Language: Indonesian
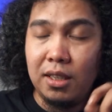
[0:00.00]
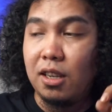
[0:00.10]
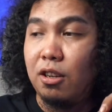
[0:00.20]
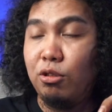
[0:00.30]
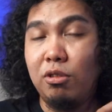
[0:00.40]

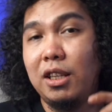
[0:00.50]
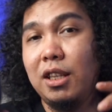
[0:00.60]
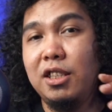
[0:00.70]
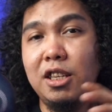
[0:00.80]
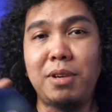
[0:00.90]
Nah, kalau untuk
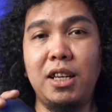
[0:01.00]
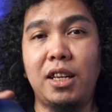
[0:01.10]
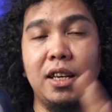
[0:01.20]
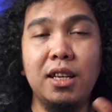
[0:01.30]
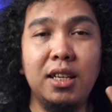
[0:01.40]
latency gimana
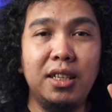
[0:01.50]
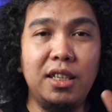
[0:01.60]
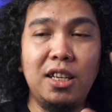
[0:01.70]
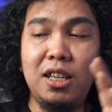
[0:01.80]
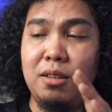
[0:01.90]
nih?
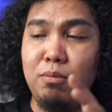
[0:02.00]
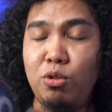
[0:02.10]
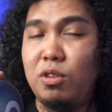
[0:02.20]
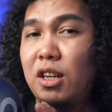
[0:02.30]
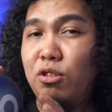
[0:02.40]
ya
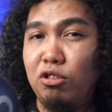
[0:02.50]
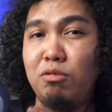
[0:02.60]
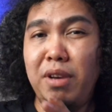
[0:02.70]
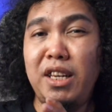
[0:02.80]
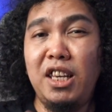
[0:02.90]
bukan
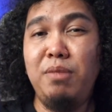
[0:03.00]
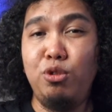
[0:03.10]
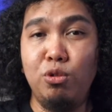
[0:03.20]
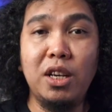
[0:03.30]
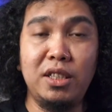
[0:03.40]
untuk main game
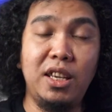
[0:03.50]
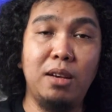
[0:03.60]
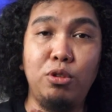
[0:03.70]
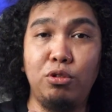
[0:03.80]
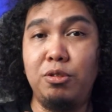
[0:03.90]
juga sih
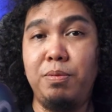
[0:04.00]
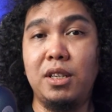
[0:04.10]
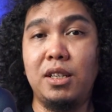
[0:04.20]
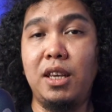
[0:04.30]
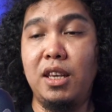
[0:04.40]
ya Bluetooth
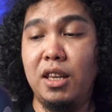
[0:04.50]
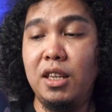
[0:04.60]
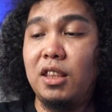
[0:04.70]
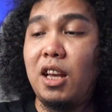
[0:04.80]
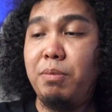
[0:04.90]
speaker kayak
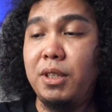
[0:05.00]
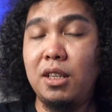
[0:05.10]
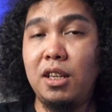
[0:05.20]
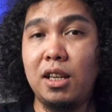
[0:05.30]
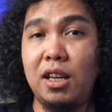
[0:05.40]
gini tapi
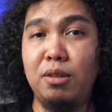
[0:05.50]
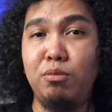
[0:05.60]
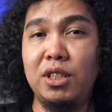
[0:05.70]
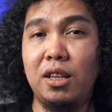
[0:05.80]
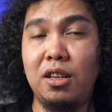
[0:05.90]
sekedar kalian
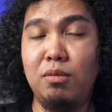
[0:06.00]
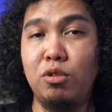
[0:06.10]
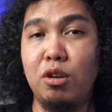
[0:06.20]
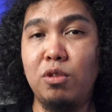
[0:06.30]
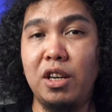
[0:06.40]
misalkan
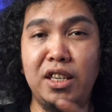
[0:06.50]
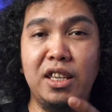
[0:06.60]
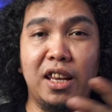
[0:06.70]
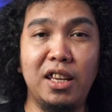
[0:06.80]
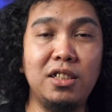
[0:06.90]
buka-buka
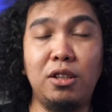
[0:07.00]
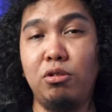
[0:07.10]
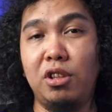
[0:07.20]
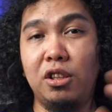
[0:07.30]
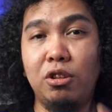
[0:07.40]
IG Reels
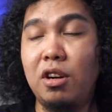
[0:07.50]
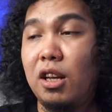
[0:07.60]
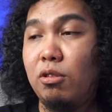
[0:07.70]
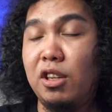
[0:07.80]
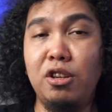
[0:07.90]
atau TikTok
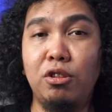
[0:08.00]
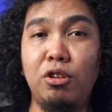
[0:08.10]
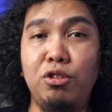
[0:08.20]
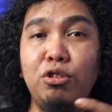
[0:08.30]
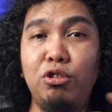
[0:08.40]
atau lagi
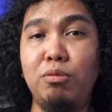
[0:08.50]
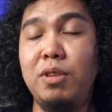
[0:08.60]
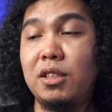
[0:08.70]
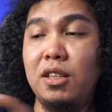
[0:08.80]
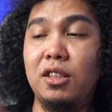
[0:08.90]
nonton
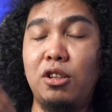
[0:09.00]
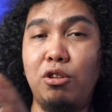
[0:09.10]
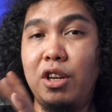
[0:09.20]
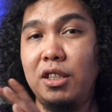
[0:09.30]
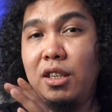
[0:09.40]
YouTube dan sedang
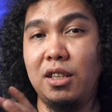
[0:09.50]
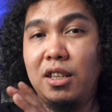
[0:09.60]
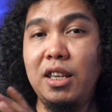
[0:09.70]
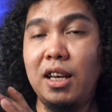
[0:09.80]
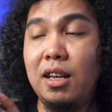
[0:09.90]
terkoneksi ke
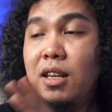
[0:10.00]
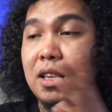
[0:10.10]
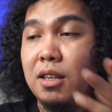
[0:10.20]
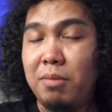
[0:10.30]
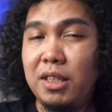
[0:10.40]
dia
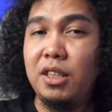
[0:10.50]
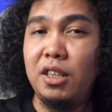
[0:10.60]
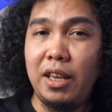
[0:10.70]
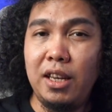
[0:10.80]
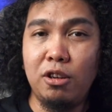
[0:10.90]

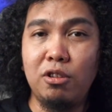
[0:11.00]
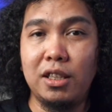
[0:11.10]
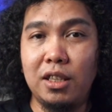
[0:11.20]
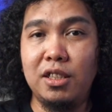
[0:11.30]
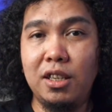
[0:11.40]
masih enak kok
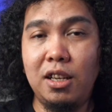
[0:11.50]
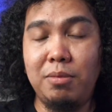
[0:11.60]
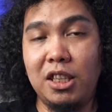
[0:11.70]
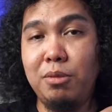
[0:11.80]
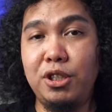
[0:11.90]
latensinya
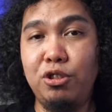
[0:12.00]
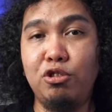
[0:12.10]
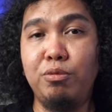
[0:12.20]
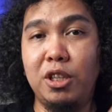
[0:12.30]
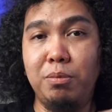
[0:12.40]
dalam arti masih
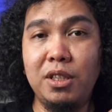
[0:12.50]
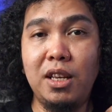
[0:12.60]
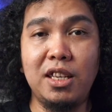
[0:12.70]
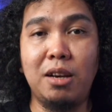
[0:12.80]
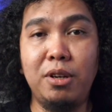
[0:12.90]
cukup tipis
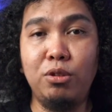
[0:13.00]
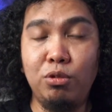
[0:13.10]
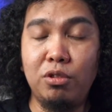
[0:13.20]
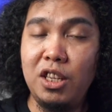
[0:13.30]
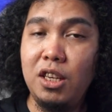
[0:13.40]
dan nyaman
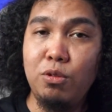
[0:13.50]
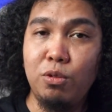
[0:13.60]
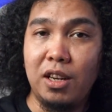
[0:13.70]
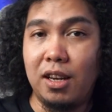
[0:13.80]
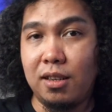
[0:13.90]
untuk
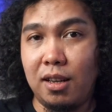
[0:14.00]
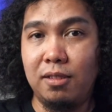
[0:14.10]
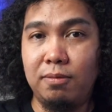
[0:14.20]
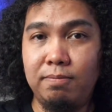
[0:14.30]
digunakan